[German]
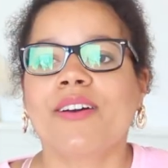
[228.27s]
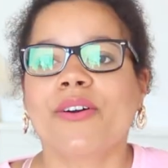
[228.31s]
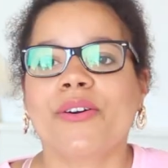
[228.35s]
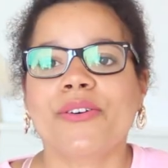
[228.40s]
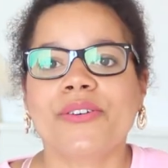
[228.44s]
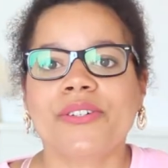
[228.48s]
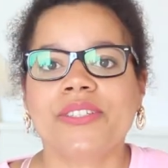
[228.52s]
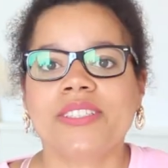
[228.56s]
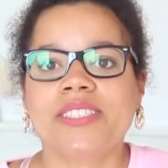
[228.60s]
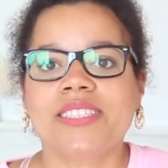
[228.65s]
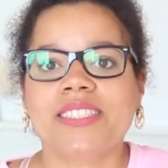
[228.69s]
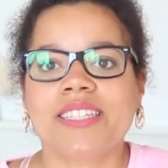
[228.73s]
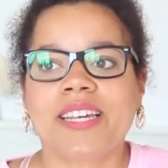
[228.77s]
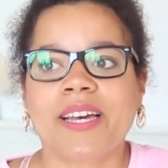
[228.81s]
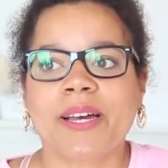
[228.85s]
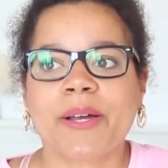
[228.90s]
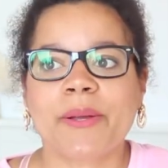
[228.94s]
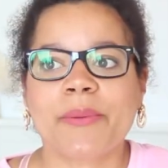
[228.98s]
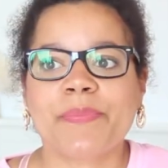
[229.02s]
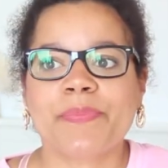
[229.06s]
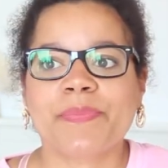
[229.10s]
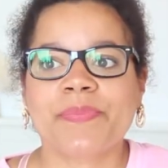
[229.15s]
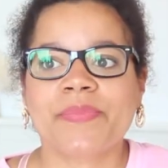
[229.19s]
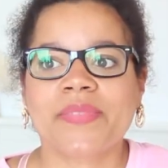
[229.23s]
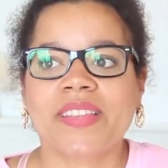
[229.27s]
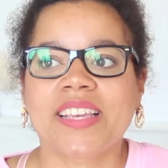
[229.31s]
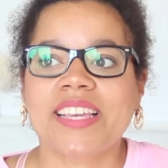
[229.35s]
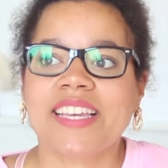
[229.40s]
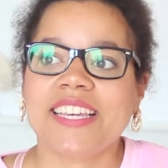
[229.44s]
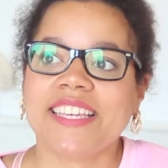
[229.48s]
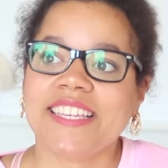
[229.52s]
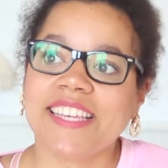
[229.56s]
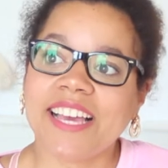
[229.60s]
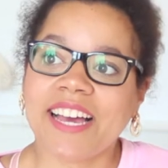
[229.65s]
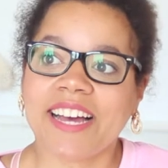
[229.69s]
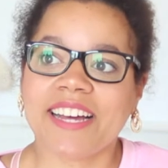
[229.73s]
Und ähm,
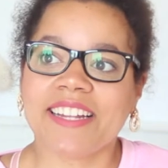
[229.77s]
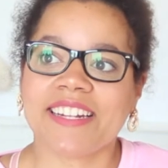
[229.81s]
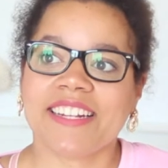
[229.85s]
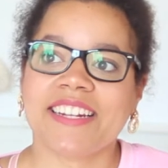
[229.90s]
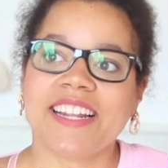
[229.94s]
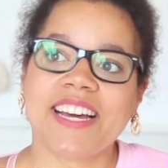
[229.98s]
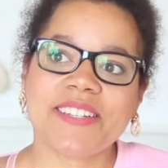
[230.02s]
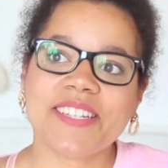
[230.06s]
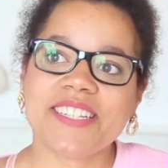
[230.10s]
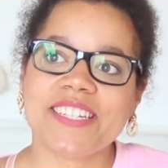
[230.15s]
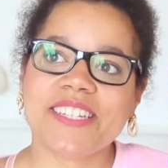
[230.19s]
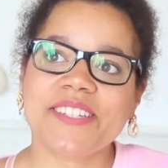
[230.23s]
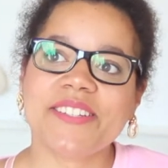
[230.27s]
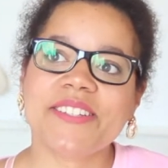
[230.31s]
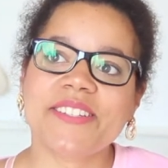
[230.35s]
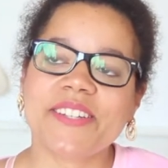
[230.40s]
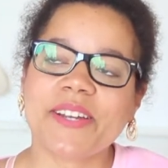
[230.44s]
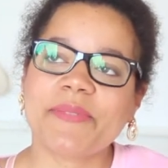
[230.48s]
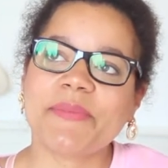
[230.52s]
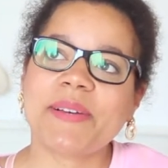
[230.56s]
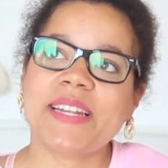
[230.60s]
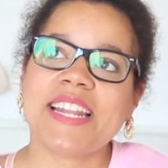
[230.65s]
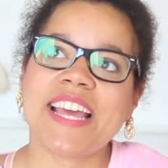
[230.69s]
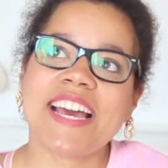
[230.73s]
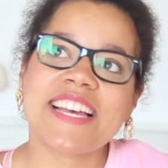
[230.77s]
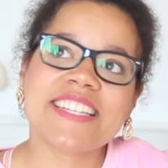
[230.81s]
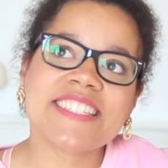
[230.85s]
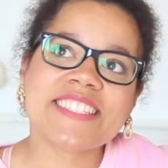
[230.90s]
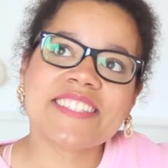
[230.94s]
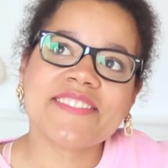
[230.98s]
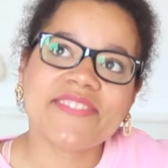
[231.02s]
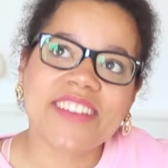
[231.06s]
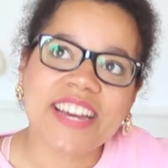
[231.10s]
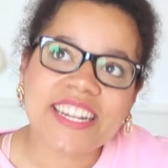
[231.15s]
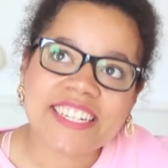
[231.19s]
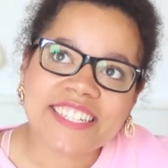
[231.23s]
ja, dann hatte ich natürlich auch meinen
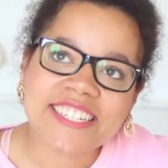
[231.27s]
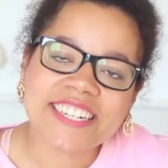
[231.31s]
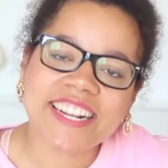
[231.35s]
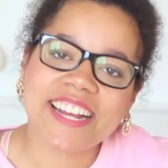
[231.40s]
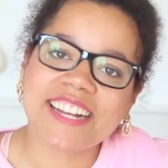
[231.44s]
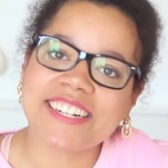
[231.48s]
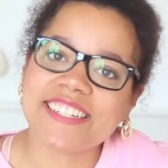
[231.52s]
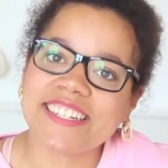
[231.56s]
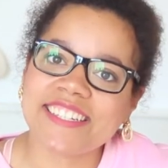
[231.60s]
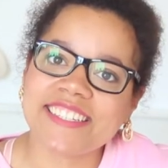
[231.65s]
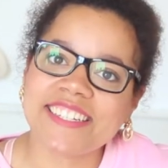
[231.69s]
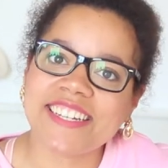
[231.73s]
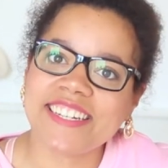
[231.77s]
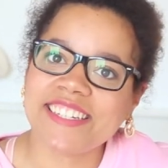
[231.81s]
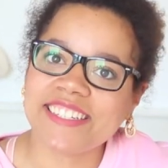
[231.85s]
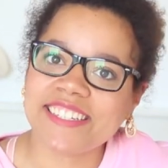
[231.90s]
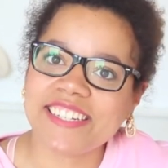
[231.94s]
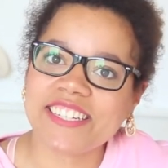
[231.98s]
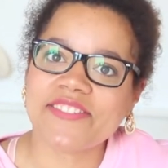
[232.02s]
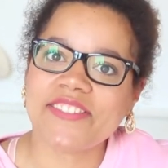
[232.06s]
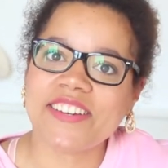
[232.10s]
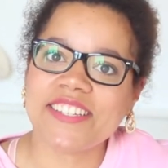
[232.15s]
ersten Waschgang dann endlich,